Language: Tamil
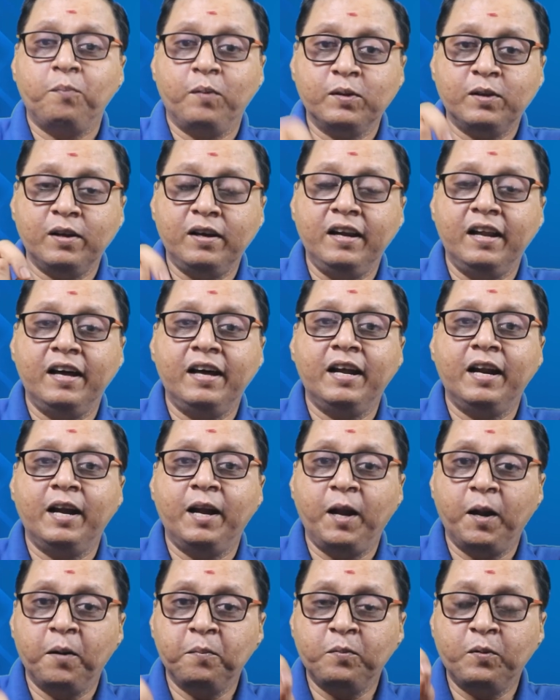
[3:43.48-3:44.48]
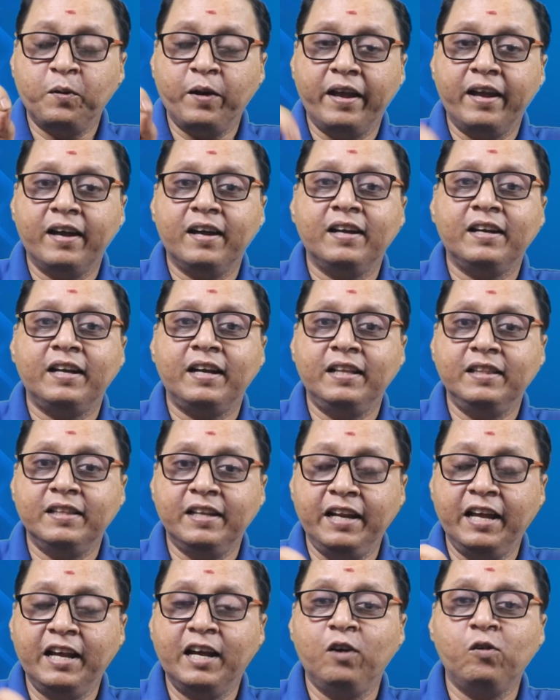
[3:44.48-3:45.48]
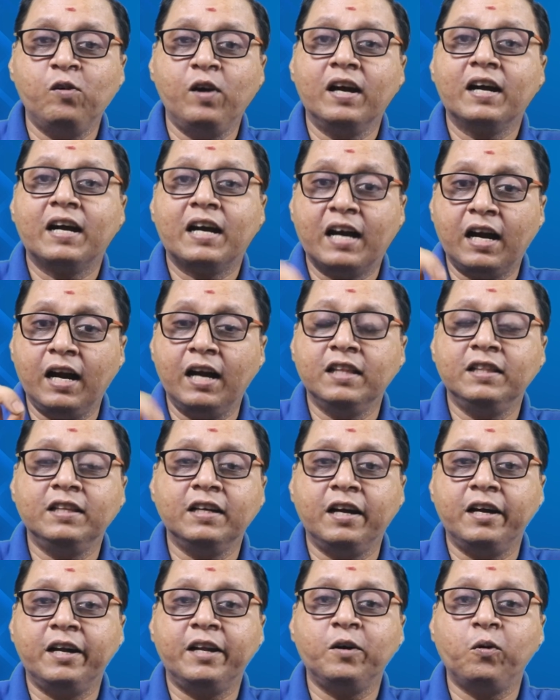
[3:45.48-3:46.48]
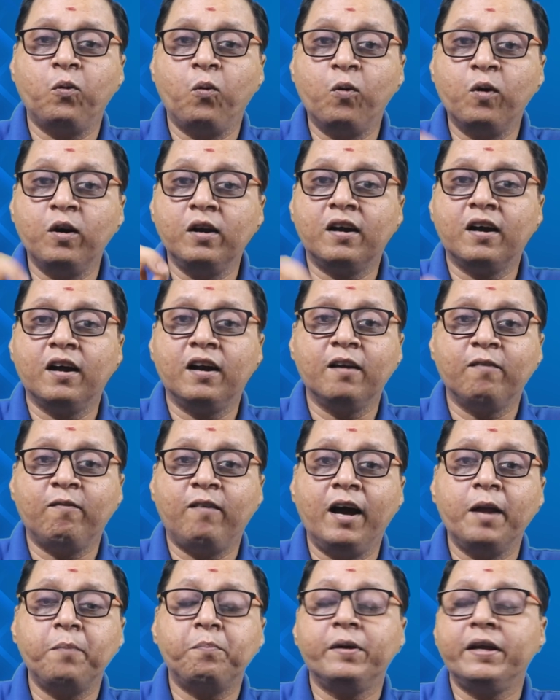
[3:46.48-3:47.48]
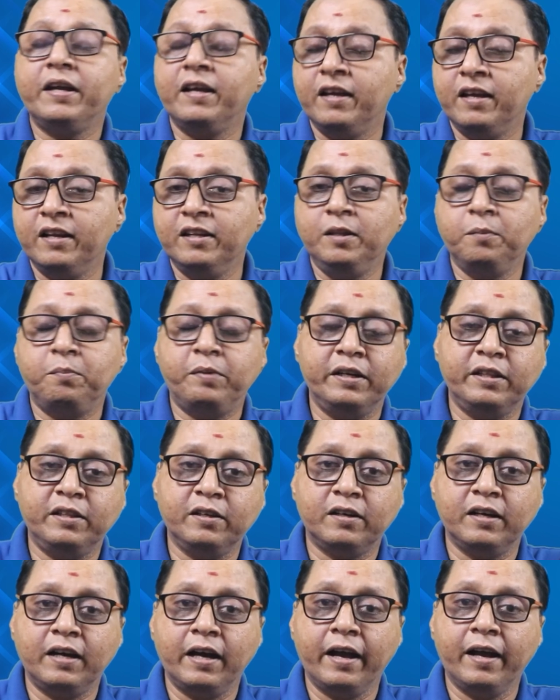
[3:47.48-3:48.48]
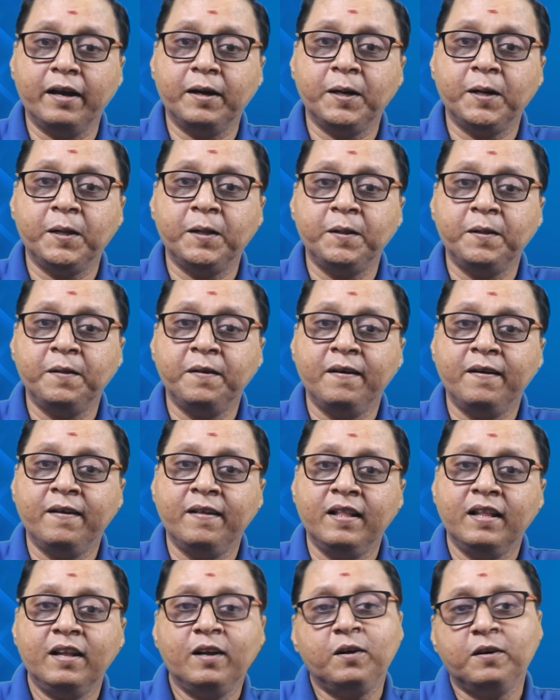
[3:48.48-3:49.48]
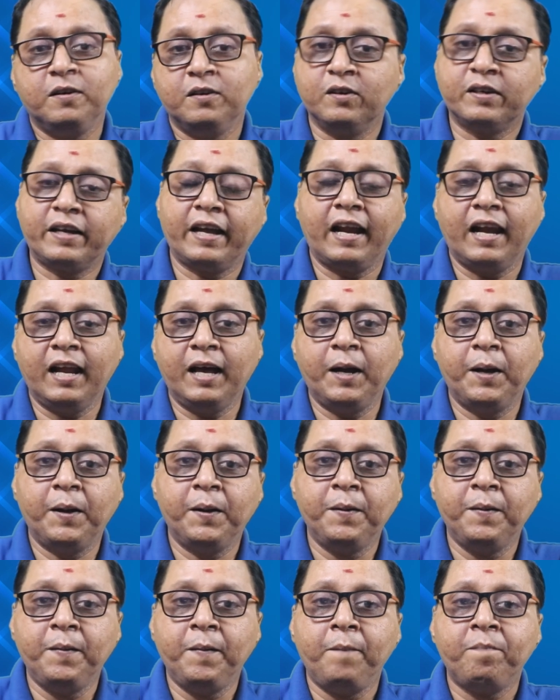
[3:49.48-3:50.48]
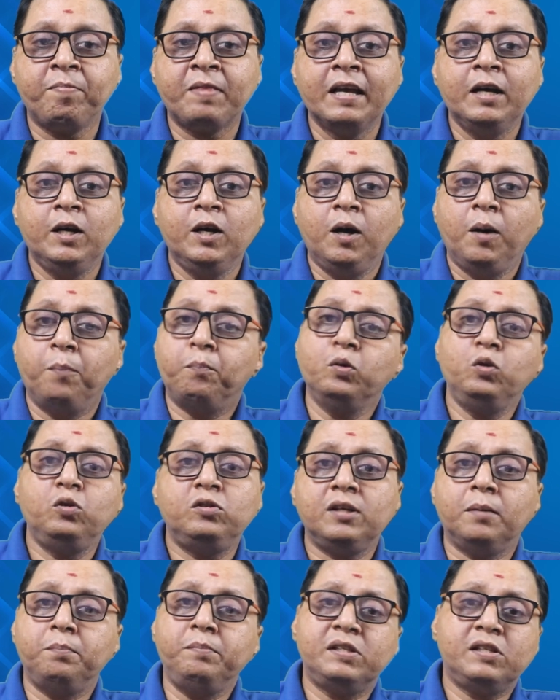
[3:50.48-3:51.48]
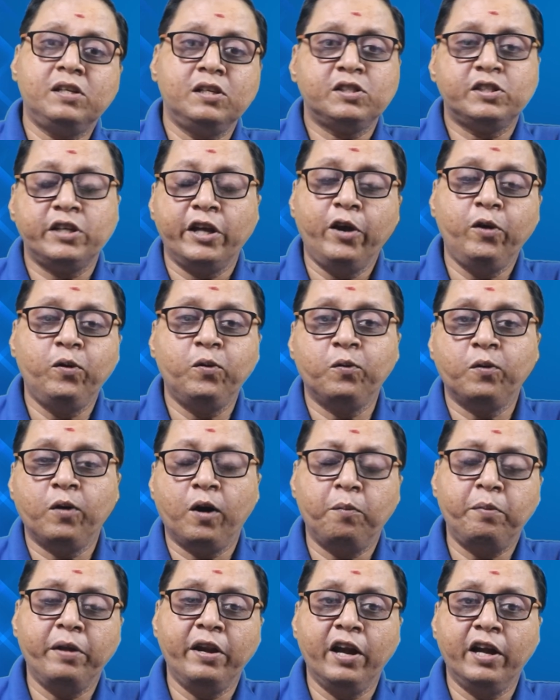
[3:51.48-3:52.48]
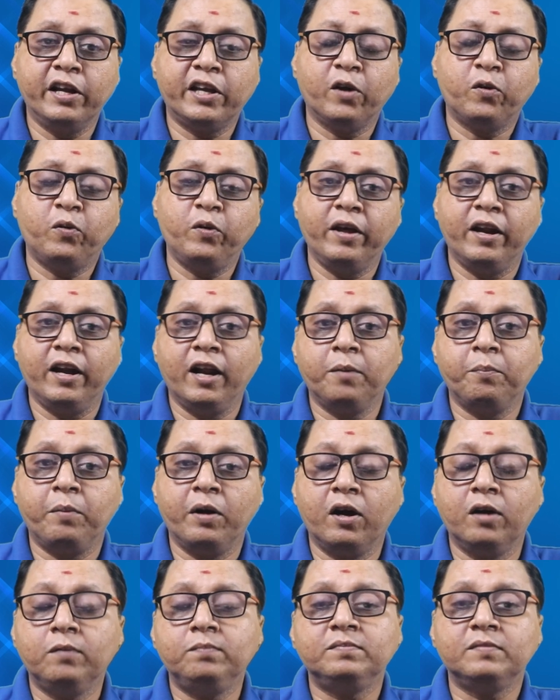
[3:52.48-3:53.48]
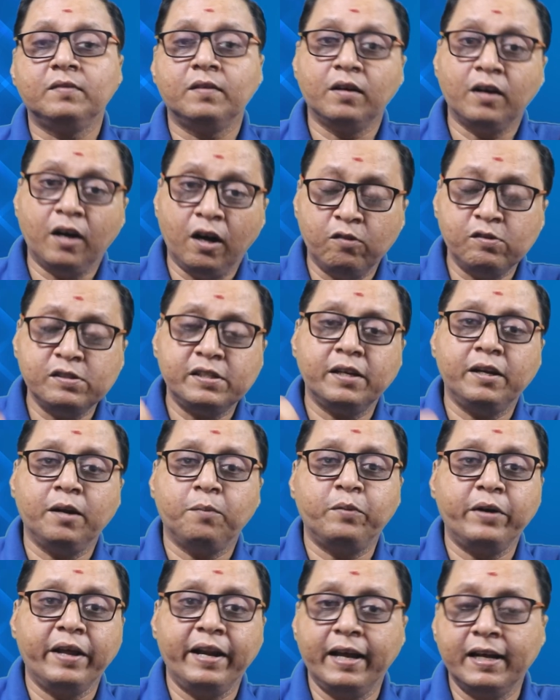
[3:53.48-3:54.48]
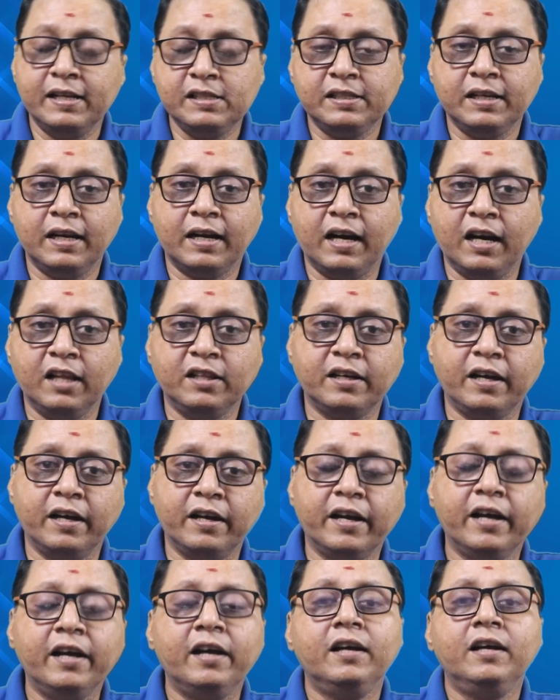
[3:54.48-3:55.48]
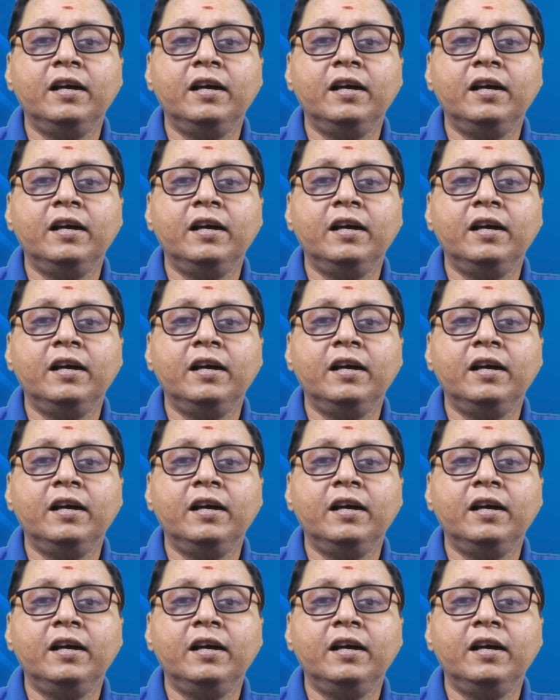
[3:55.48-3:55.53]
முதல்ல நம்முடைய இந்த நிகழ்வில் கலந்துக்கிட்டு உங்களுக்கான வாய்ப்பை இறுதிப்படுத்திக்குங்க ஓகேங்களா புதுசாக பிஸ்னஸ் செய்யணும் அப்படின்னு நினைக்கக்கூடிய நண்பர்களும் அவசியம் நம்முடைய நிகழ்ச்சியில் கலந்துக்குங்க